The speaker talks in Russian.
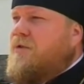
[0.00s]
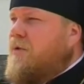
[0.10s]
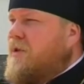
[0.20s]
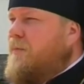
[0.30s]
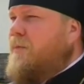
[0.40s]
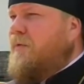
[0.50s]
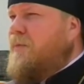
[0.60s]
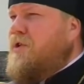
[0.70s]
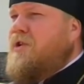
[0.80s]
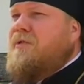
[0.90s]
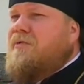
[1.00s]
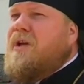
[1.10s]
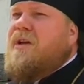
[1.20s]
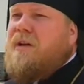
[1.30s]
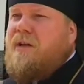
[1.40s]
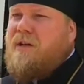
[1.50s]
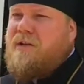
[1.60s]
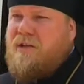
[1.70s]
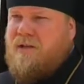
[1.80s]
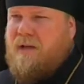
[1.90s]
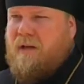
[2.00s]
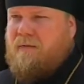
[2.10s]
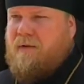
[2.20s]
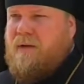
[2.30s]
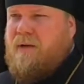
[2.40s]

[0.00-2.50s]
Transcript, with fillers: что это помещение уже не належить церкви.